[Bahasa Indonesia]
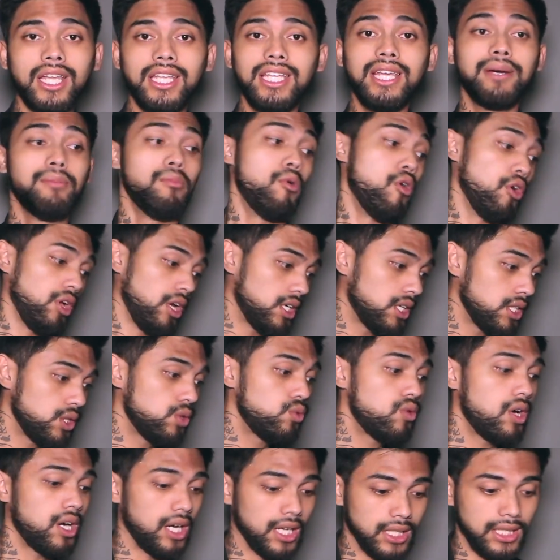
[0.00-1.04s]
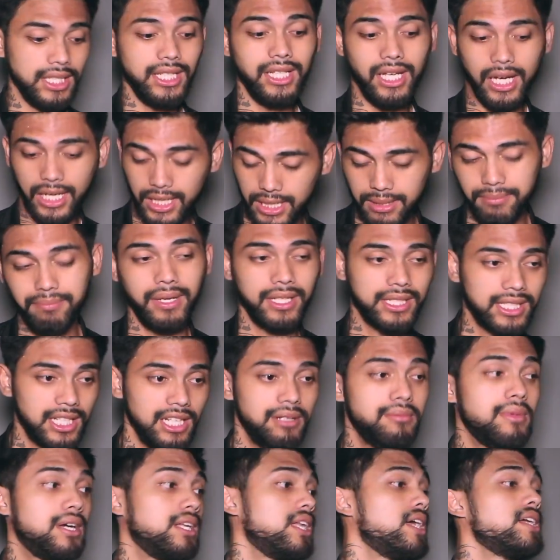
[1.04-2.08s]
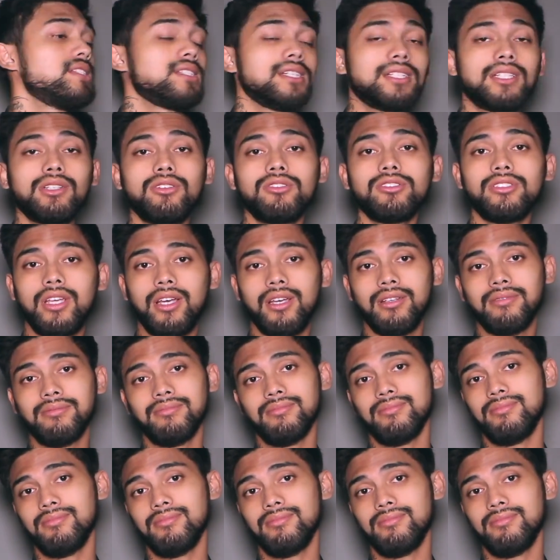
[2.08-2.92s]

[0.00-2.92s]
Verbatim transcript: dengan dia mau yang kedua, ketiga, keempat, kelima dan seterusnya